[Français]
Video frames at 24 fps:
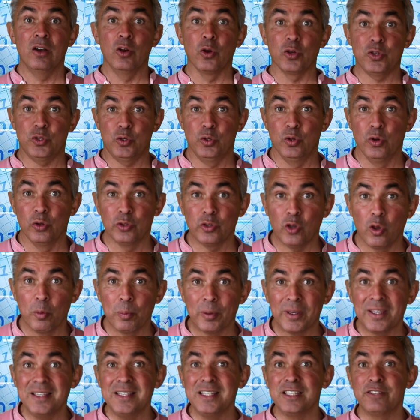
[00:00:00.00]
Lorsqu'une
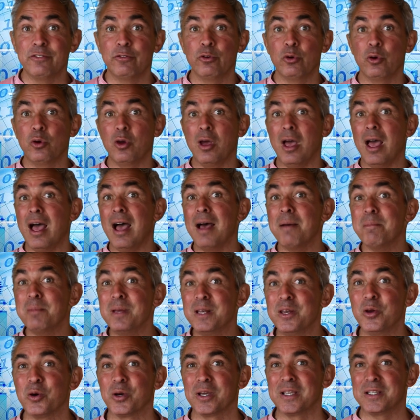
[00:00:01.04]
entreprise veut
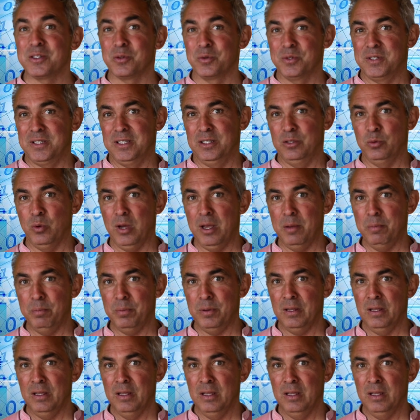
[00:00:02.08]
améliorer son site web,